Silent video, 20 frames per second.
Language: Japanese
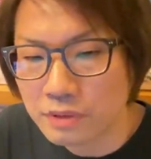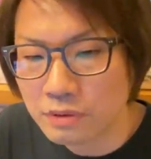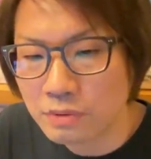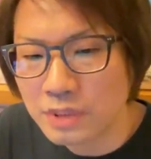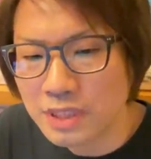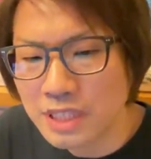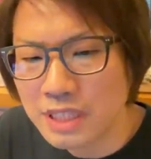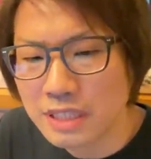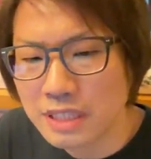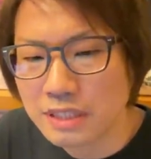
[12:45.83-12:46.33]
そ
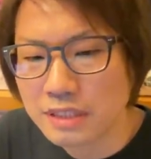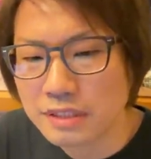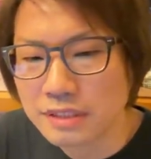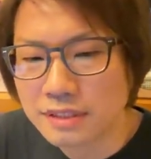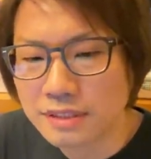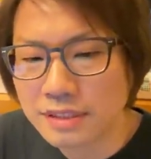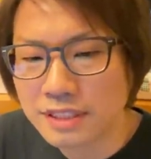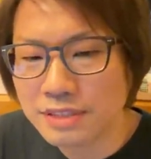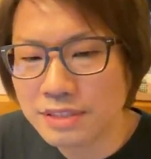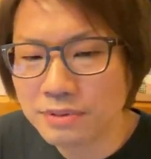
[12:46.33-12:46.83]
れで
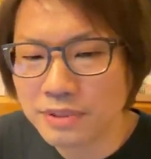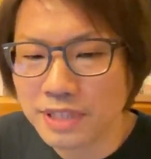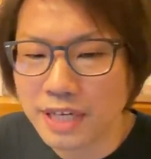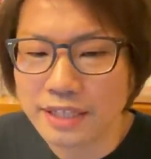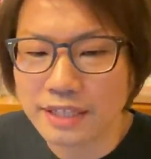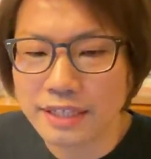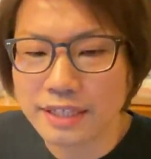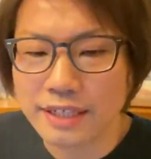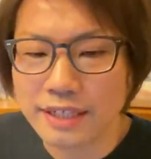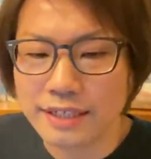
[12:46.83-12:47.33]
次の
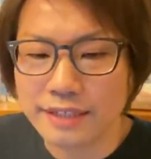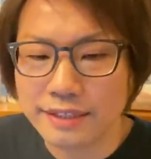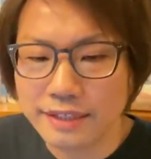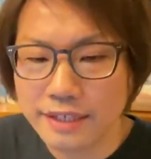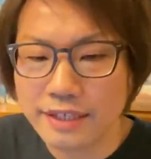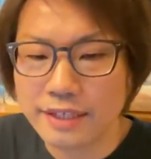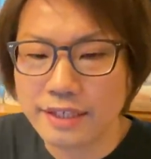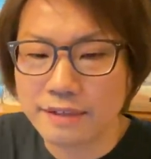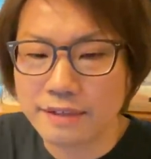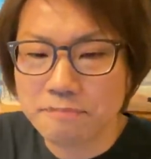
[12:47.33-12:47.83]
段階
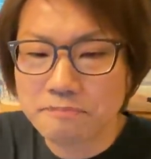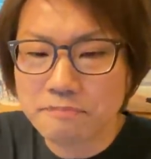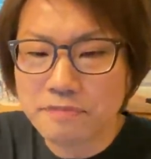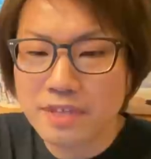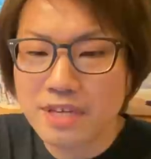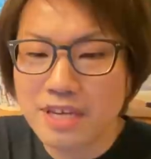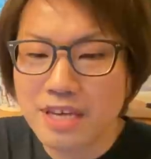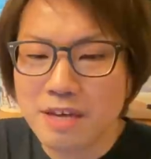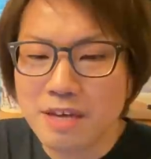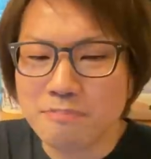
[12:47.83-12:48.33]
で
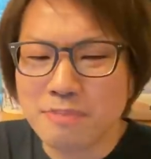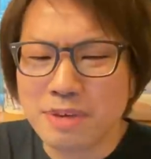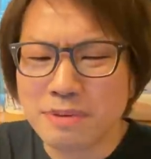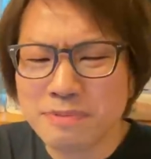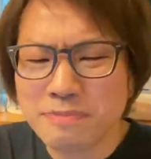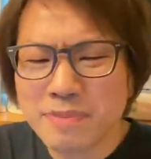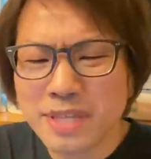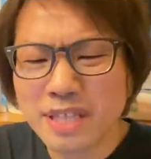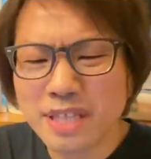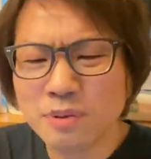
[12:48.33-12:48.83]
愛
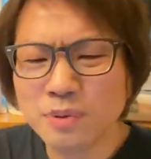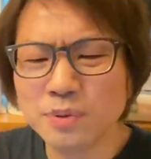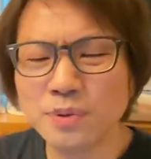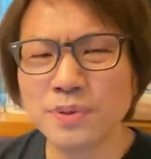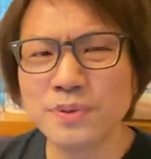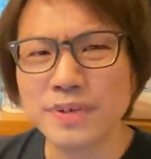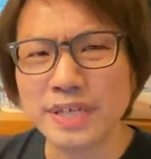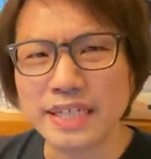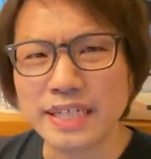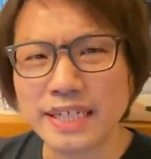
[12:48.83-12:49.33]
媛ほど
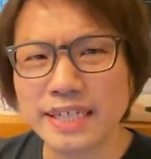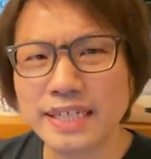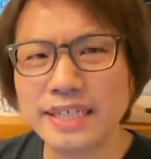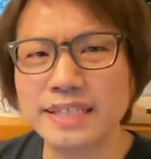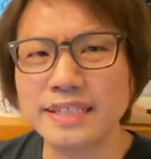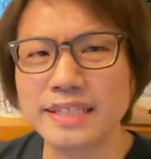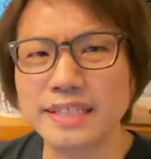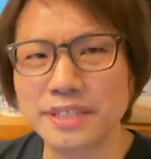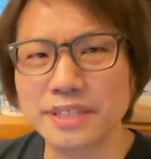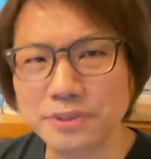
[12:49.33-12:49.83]
にはいかない
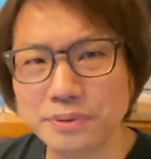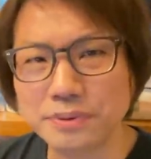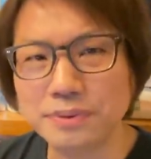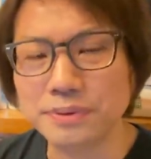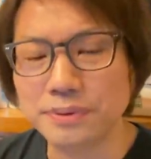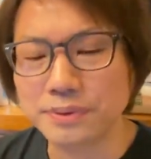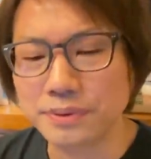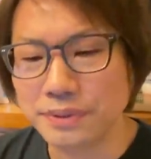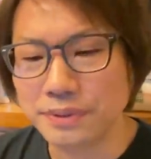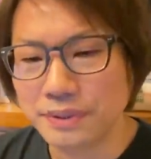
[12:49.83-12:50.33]
んだけ
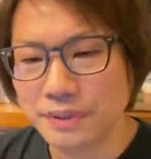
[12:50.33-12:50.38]
ど、